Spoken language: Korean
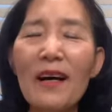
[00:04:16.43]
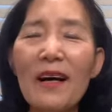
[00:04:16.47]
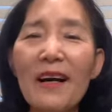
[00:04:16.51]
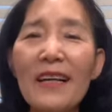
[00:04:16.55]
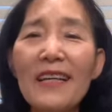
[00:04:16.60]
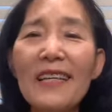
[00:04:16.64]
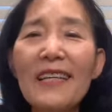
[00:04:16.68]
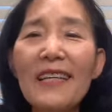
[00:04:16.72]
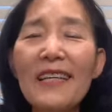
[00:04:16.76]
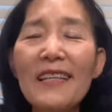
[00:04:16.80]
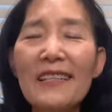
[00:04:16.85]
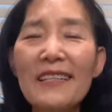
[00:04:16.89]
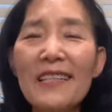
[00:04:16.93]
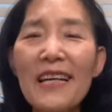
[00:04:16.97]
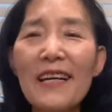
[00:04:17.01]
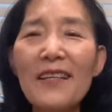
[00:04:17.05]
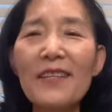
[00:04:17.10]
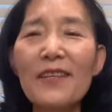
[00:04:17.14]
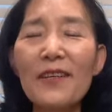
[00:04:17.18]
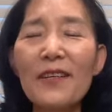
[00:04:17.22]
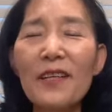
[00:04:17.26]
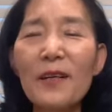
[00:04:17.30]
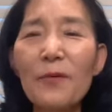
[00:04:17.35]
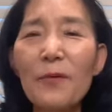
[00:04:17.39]
이
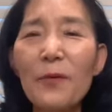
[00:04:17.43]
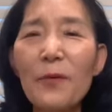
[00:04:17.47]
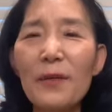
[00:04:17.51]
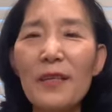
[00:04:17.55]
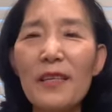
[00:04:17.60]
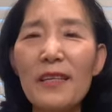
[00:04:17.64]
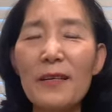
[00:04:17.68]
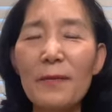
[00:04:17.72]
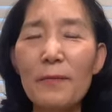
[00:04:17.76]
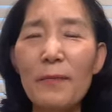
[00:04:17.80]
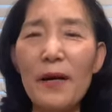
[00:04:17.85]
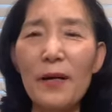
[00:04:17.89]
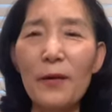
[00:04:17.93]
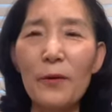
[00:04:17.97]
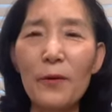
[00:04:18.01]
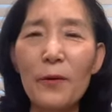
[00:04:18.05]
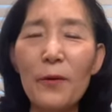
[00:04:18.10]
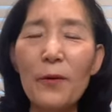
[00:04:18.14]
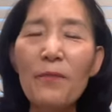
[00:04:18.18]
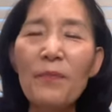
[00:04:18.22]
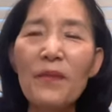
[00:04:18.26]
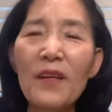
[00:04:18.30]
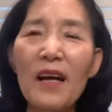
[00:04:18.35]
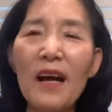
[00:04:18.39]
자녀의 복이
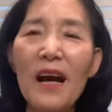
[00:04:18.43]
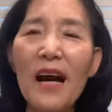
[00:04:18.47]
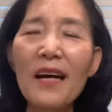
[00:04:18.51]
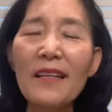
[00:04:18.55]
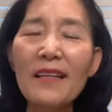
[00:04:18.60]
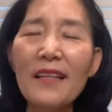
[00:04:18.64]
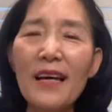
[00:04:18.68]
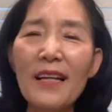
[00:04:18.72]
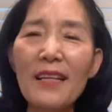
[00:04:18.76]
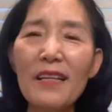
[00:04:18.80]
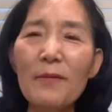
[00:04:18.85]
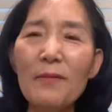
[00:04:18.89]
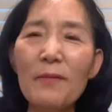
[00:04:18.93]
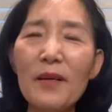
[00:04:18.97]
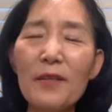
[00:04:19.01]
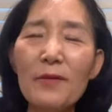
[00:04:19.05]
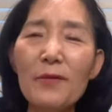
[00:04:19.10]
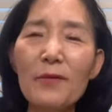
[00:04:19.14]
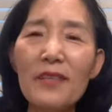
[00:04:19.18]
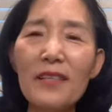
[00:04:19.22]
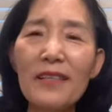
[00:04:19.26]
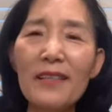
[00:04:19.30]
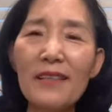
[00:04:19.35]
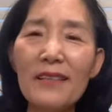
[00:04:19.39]
바로 하나님의
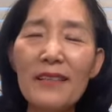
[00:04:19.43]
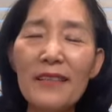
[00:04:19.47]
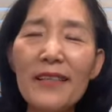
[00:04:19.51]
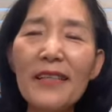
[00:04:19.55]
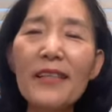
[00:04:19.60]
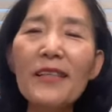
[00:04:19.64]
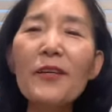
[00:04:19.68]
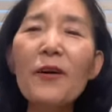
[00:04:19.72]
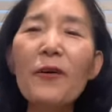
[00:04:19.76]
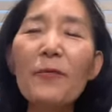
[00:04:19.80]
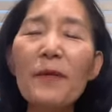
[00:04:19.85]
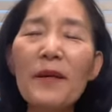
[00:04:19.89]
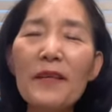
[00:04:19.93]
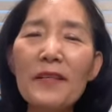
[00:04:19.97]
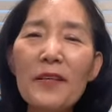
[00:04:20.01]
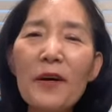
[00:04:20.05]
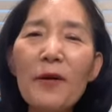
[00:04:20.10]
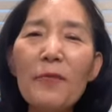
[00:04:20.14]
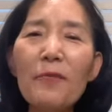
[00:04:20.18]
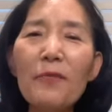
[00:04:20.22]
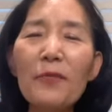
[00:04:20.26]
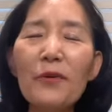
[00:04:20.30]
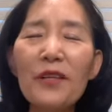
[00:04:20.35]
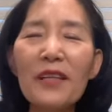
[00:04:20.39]
주신 그 기업의
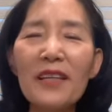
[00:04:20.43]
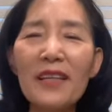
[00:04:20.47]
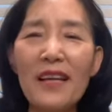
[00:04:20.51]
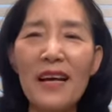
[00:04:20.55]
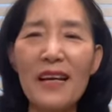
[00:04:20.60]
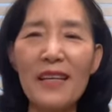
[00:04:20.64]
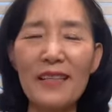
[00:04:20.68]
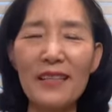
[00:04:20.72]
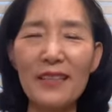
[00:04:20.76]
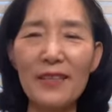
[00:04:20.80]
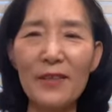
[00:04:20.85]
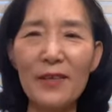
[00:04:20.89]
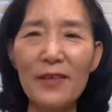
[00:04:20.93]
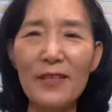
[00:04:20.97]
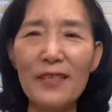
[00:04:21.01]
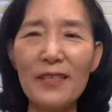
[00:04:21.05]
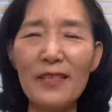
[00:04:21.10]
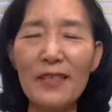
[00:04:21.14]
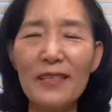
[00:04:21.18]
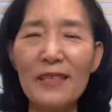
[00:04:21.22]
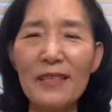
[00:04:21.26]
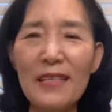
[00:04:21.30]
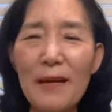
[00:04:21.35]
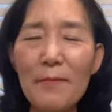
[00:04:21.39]
선물이라는
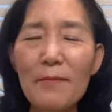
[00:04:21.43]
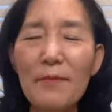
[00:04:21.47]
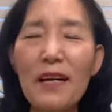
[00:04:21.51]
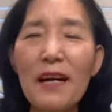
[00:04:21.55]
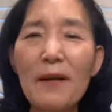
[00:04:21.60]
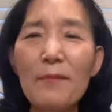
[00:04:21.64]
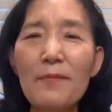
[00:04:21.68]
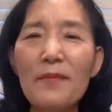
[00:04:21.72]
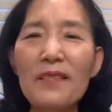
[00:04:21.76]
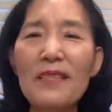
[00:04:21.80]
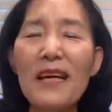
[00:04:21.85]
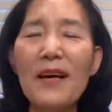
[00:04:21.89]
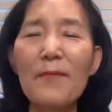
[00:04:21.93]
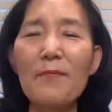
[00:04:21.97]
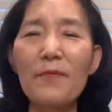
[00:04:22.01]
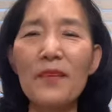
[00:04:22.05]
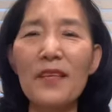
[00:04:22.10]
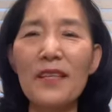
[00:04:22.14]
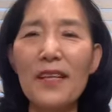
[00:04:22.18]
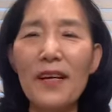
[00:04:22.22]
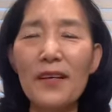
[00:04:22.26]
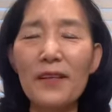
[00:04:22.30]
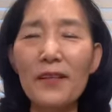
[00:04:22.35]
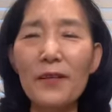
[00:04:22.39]
것이 참
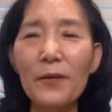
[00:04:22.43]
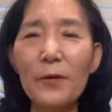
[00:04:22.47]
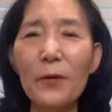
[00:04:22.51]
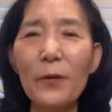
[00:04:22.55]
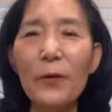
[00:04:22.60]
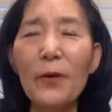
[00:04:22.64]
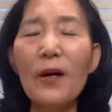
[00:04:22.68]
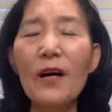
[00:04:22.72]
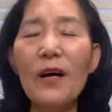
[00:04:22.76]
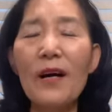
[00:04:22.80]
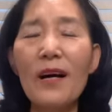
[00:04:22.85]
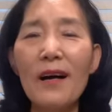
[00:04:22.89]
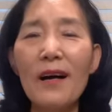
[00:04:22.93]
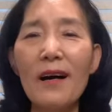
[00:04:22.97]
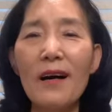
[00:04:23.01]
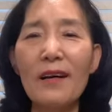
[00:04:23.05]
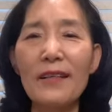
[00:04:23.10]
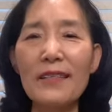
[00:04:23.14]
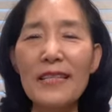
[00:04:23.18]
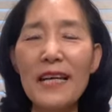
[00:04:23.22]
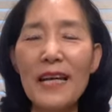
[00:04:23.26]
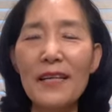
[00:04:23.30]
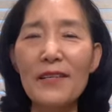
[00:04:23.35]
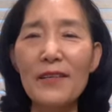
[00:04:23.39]
감사합니다. 그리고
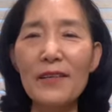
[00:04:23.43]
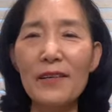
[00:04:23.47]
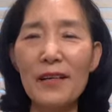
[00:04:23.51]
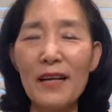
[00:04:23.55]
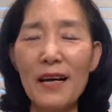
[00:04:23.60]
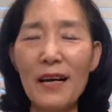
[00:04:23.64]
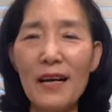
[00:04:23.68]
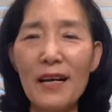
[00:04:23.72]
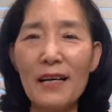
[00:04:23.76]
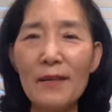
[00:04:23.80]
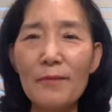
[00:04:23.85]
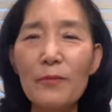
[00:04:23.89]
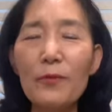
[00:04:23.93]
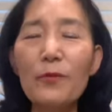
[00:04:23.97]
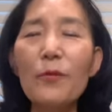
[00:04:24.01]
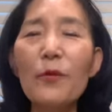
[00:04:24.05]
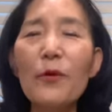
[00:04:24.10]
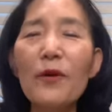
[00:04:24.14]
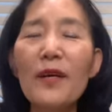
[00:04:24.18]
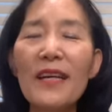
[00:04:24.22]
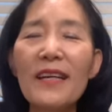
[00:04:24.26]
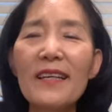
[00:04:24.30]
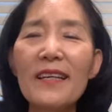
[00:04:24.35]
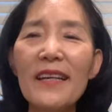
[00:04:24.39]
자녀가
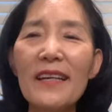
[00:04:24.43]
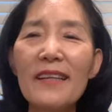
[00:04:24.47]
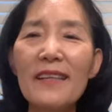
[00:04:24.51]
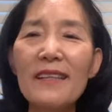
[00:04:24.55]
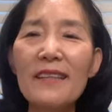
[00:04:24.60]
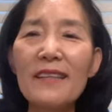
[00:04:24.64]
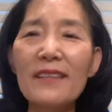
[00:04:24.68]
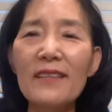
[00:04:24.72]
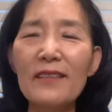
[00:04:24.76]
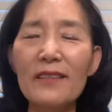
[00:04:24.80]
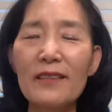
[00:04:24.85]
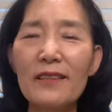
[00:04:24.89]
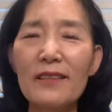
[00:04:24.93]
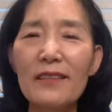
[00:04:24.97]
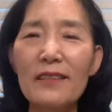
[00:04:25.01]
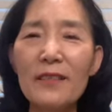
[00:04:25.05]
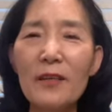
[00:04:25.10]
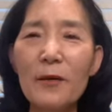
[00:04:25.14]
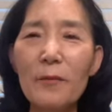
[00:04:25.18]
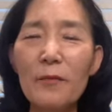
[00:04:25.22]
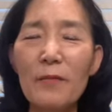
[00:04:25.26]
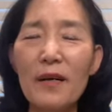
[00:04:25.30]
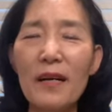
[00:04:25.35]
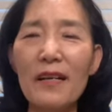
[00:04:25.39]
부모에게는
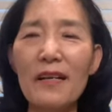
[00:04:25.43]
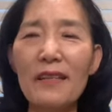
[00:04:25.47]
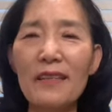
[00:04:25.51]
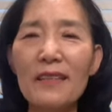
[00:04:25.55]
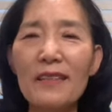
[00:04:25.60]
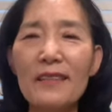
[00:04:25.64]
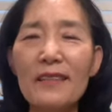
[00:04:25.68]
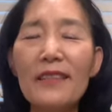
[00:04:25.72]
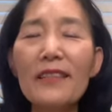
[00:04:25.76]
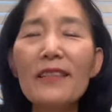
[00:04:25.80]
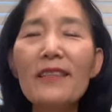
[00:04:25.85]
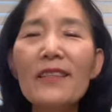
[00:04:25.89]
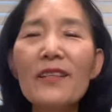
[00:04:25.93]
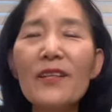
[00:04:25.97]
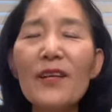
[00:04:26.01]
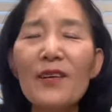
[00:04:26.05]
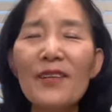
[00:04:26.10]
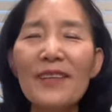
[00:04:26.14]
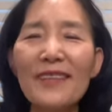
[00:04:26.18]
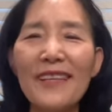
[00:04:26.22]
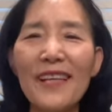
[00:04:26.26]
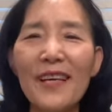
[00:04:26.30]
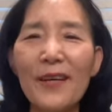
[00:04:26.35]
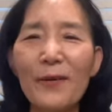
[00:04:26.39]
정말 그
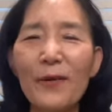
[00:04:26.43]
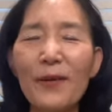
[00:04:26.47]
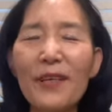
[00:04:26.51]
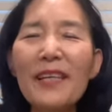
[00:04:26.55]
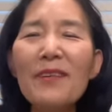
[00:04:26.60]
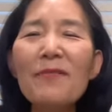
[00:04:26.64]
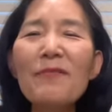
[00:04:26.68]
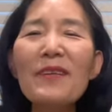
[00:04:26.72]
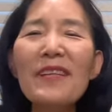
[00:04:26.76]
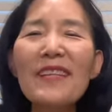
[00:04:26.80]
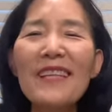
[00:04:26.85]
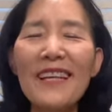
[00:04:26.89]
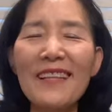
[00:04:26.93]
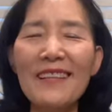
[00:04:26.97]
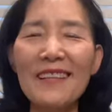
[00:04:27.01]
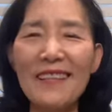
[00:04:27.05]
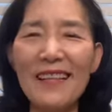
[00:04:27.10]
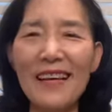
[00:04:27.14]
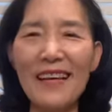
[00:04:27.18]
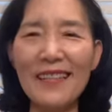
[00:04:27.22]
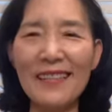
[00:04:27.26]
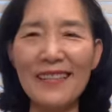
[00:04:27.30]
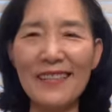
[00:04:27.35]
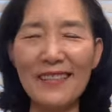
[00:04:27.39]
능력이 되고 힘이
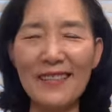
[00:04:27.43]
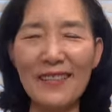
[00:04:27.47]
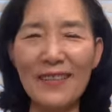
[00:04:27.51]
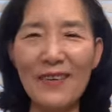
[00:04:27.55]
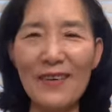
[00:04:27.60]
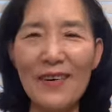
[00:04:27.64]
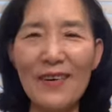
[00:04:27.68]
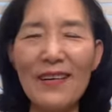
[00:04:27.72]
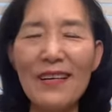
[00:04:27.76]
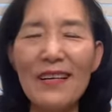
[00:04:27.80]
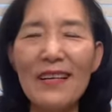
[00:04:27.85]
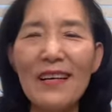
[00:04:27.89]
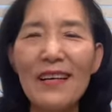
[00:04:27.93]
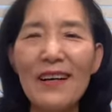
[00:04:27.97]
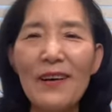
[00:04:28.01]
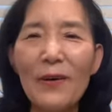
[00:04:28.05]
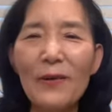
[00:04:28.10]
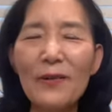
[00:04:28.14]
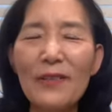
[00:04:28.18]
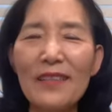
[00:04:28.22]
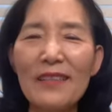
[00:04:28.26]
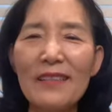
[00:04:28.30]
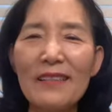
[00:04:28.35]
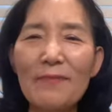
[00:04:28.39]
된다는 거
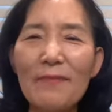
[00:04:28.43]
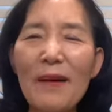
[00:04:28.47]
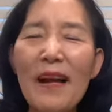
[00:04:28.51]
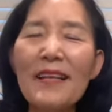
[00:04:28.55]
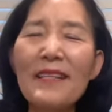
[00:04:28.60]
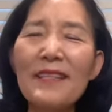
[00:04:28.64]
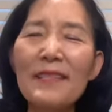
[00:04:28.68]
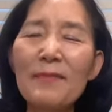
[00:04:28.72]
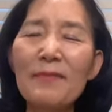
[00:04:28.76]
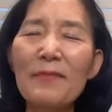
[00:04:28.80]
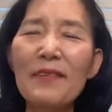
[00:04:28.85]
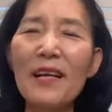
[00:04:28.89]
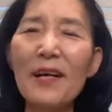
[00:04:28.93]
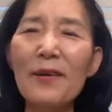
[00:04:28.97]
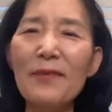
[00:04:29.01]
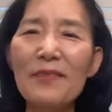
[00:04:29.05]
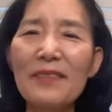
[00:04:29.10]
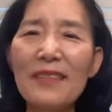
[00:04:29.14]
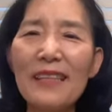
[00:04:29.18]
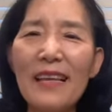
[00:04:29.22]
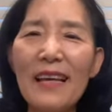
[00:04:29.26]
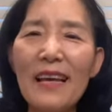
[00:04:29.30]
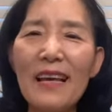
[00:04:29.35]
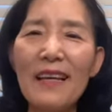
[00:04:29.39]
오늘 말씀
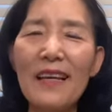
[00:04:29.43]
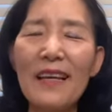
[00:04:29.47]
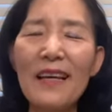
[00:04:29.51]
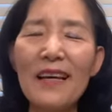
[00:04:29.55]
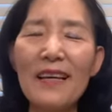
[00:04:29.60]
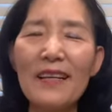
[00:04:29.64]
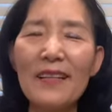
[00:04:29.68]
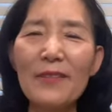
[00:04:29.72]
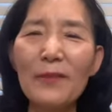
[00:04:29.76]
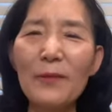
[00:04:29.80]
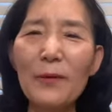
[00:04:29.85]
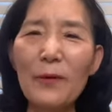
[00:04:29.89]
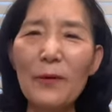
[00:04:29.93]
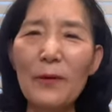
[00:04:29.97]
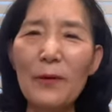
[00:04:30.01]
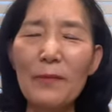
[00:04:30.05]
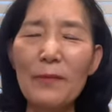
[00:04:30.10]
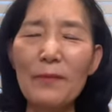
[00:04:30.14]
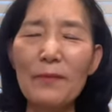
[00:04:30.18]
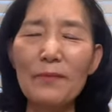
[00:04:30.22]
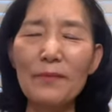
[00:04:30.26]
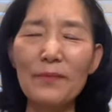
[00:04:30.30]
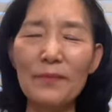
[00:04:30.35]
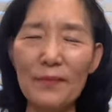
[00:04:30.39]
가운데 또
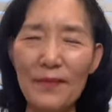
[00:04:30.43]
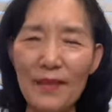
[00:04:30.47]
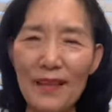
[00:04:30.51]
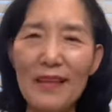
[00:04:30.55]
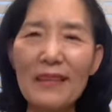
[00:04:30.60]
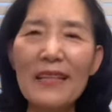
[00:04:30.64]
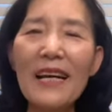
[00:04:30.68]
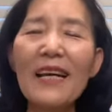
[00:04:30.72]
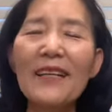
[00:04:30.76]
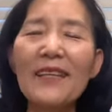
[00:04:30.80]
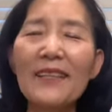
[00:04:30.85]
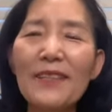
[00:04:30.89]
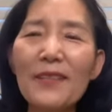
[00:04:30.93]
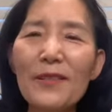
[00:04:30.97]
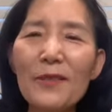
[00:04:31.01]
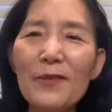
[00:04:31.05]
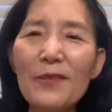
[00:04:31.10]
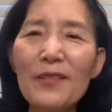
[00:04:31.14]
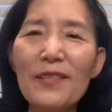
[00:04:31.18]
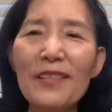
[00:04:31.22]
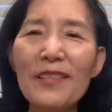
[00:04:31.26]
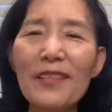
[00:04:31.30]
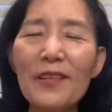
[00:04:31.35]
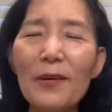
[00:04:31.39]
가르쳐
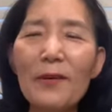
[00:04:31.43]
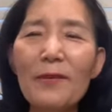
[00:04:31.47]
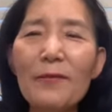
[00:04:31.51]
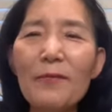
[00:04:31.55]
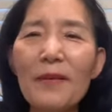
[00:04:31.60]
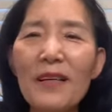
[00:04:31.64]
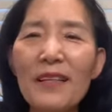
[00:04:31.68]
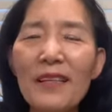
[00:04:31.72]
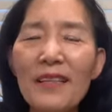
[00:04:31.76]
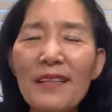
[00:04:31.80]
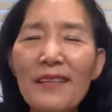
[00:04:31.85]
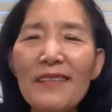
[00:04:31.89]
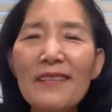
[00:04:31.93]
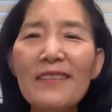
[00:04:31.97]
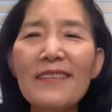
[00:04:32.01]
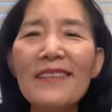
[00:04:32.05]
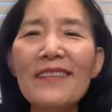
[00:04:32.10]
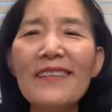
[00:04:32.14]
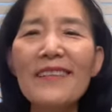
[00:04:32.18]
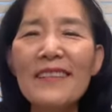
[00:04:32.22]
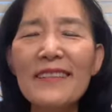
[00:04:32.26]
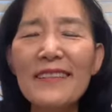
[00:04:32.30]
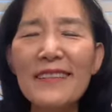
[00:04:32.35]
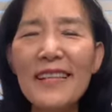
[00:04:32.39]
주시니 얼마나
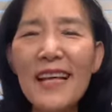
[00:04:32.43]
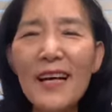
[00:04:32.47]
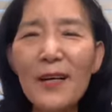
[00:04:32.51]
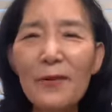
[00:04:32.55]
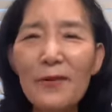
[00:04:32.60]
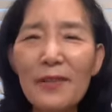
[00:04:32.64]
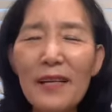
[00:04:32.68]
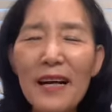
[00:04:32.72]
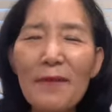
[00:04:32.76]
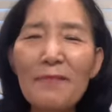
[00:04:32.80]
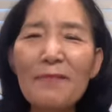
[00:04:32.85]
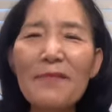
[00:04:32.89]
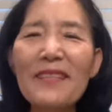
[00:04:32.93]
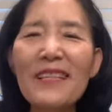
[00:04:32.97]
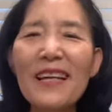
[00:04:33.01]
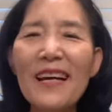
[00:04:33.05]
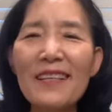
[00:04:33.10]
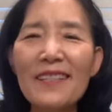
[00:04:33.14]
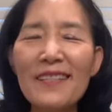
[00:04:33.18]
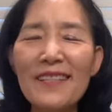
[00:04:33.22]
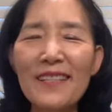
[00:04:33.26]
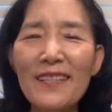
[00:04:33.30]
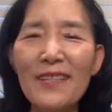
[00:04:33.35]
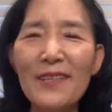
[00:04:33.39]
든든하고
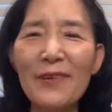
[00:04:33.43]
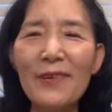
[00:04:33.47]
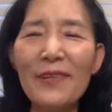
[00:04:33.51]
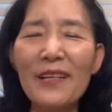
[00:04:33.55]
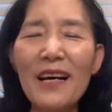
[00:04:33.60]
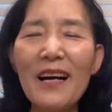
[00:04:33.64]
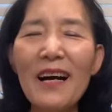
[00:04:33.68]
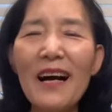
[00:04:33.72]
감사한지요.